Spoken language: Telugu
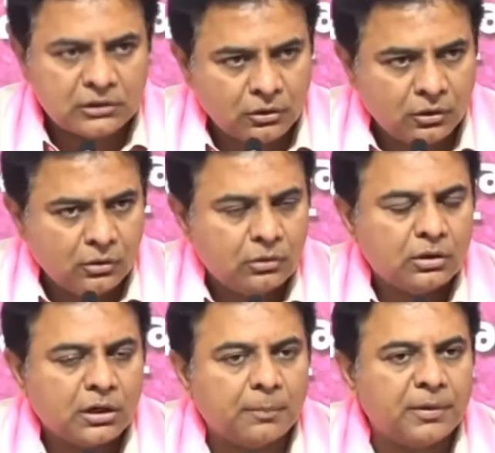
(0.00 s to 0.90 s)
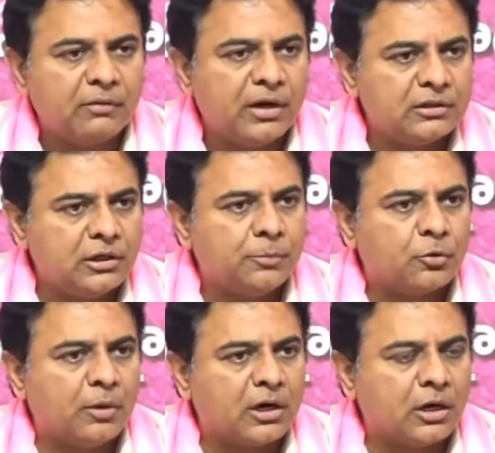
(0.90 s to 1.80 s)
గతంలో కపిలవాయి
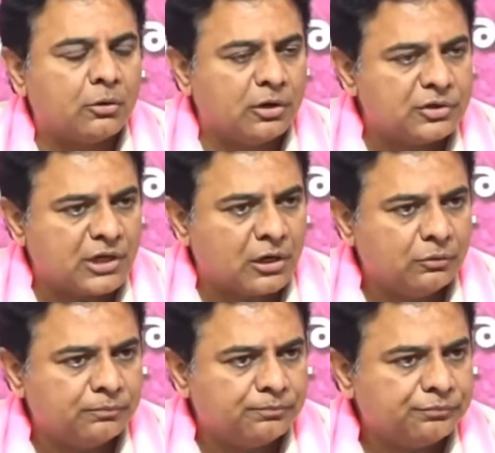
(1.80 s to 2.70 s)
దిలీప్ కుమార్ గారు రెండుసార్లు